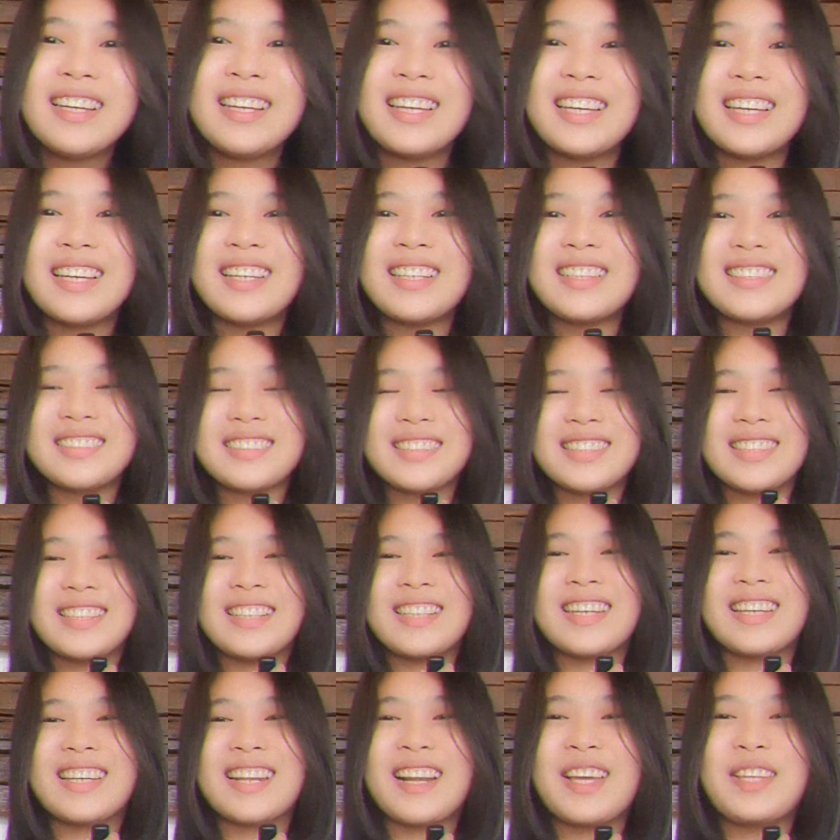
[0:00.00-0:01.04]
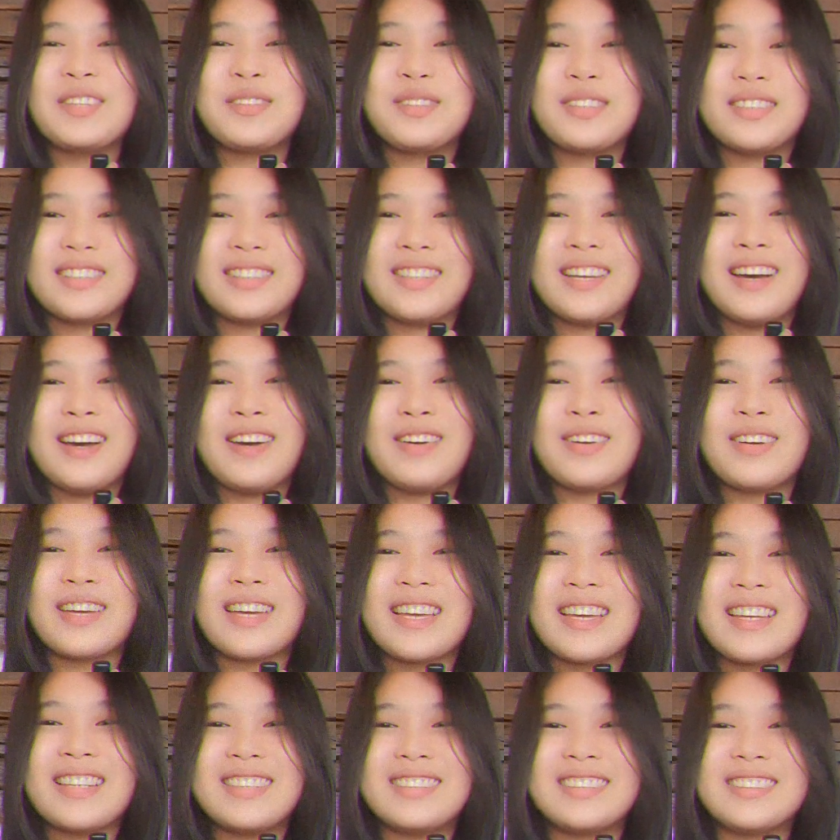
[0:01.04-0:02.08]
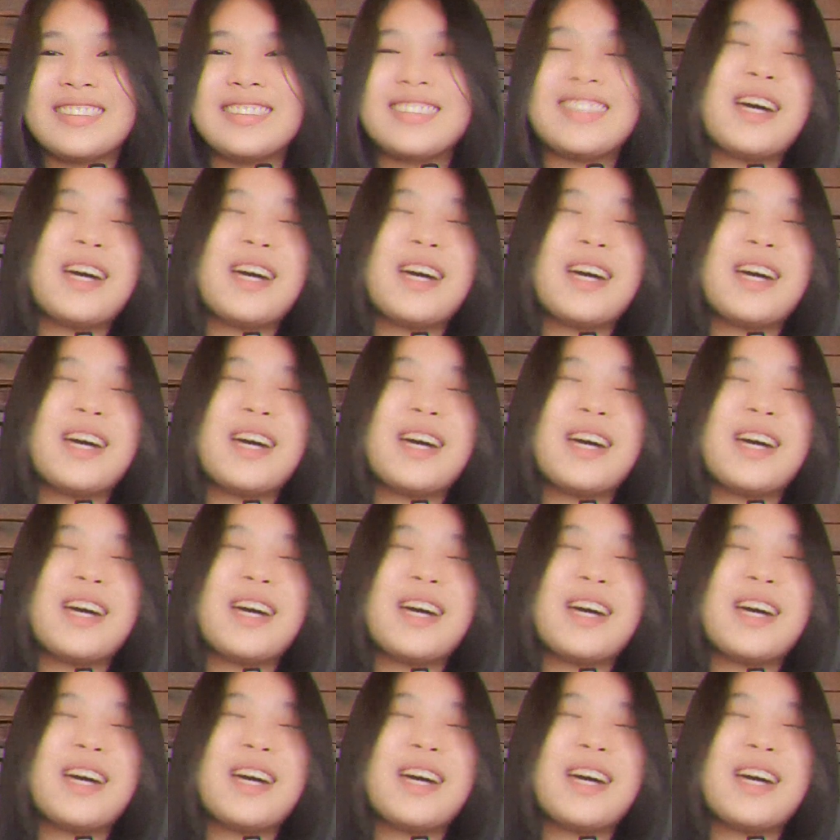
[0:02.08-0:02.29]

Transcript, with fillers: Eh, kasi graduate na ako, guys.